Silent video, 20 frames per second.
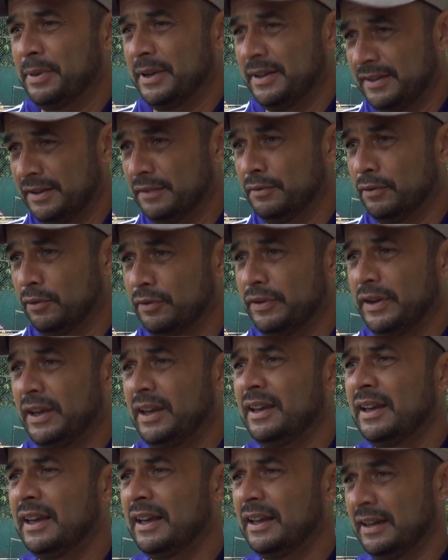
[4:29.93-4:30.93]
para
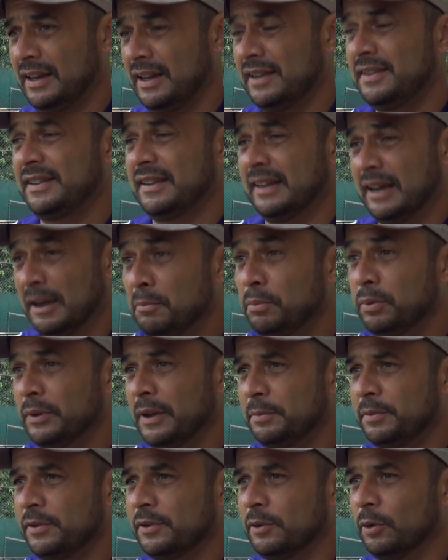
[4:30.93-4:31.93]
desenvolver nesse campo
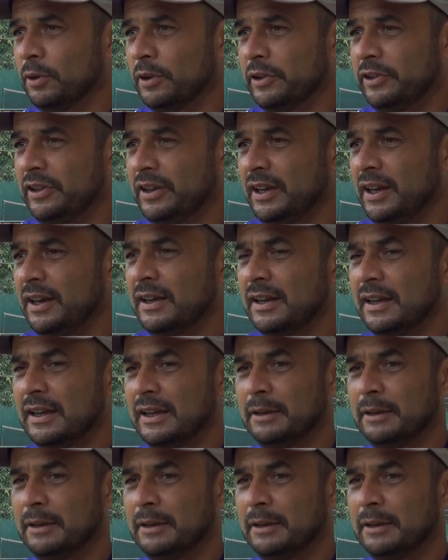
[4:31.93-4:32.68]
da psicologia,